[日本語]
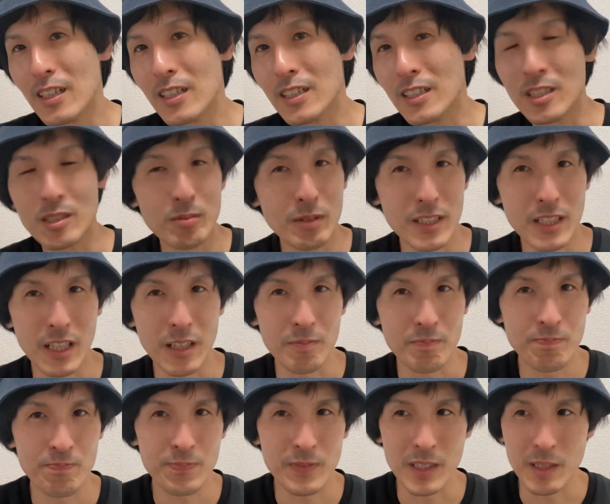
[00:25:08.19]
いつまで
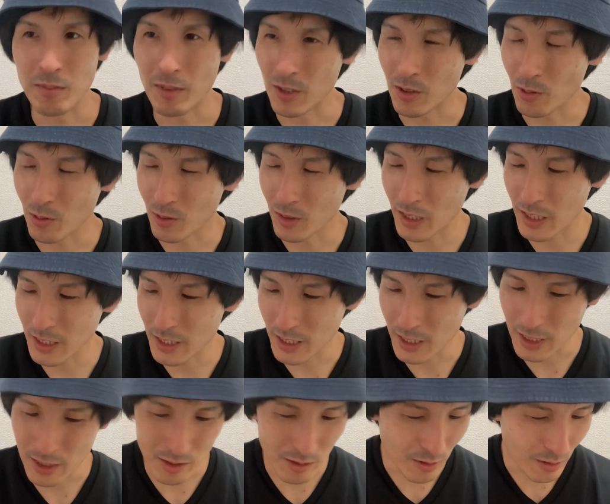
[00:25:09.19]
今と同じ
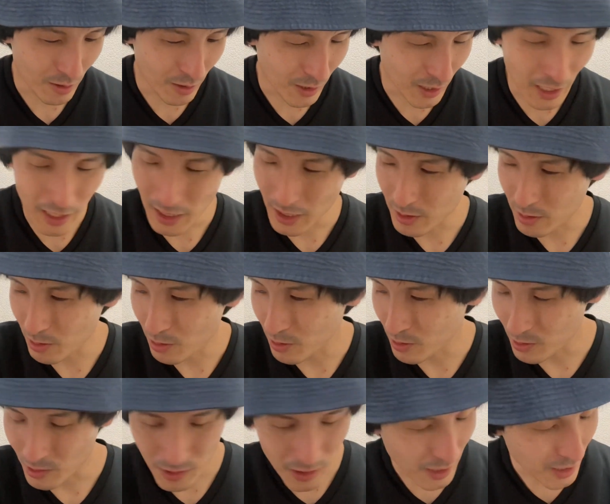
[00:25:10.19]
基準の生活を
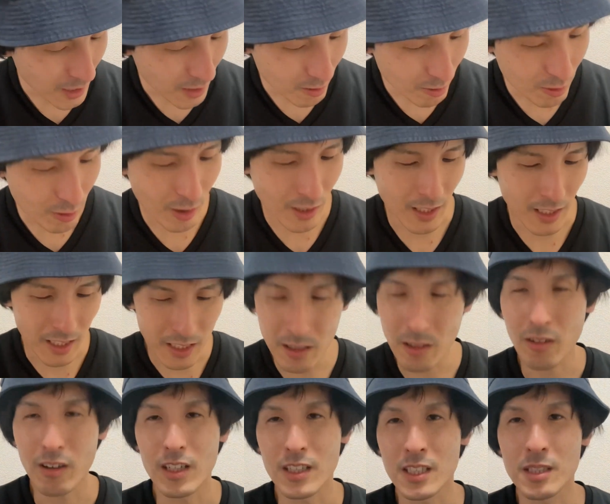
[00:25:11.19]
続けていくことができる
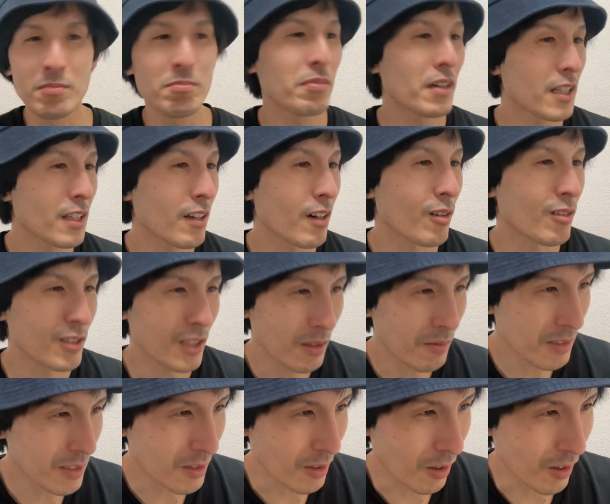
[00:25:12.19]
のか心配ではござい
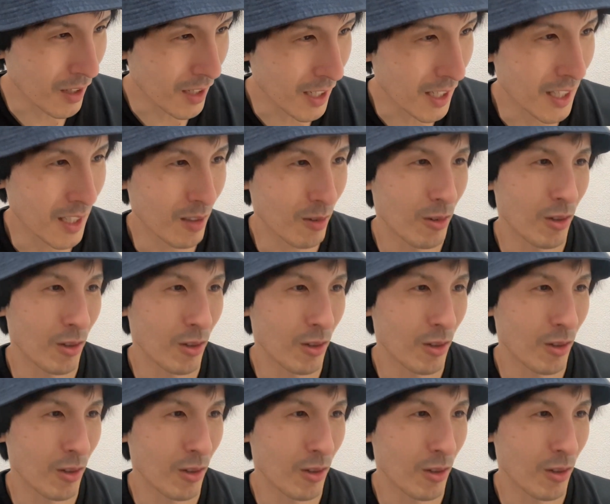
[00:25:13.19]
ますよ。はい。